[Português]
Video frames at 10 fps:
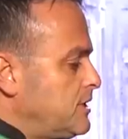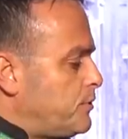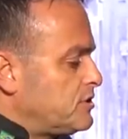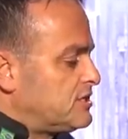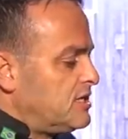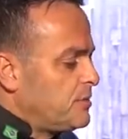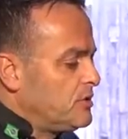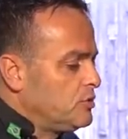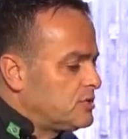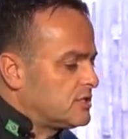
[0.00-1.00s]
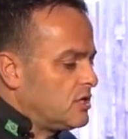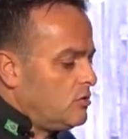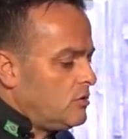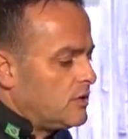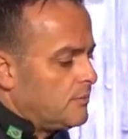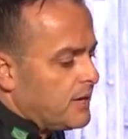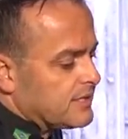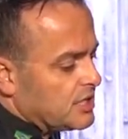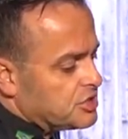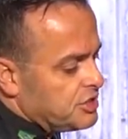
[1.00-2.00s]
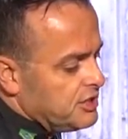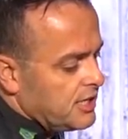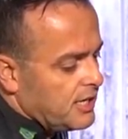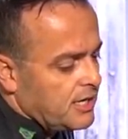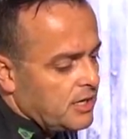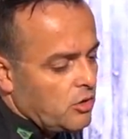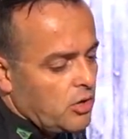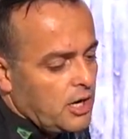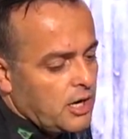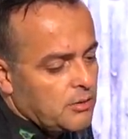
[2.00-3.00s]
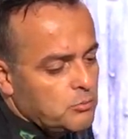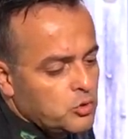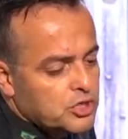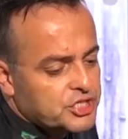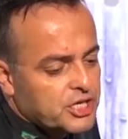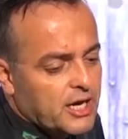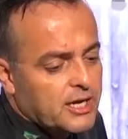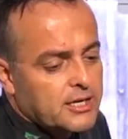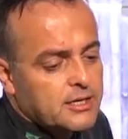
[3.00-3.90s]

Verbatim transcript: Depois de 30 minutos, então, batatinha, ó, murcha.